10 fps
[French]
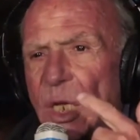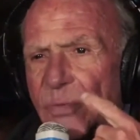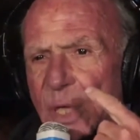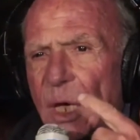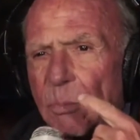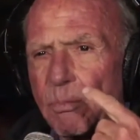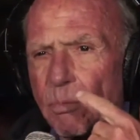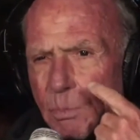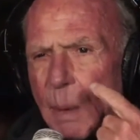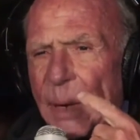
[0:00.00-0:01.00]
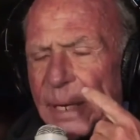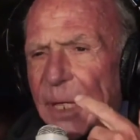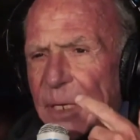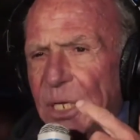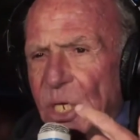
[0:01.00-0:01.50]
livre qui a pas mal
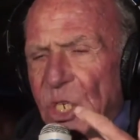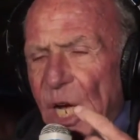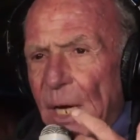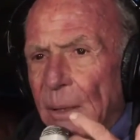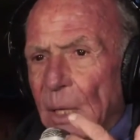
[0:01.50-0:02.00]
d'années déjà.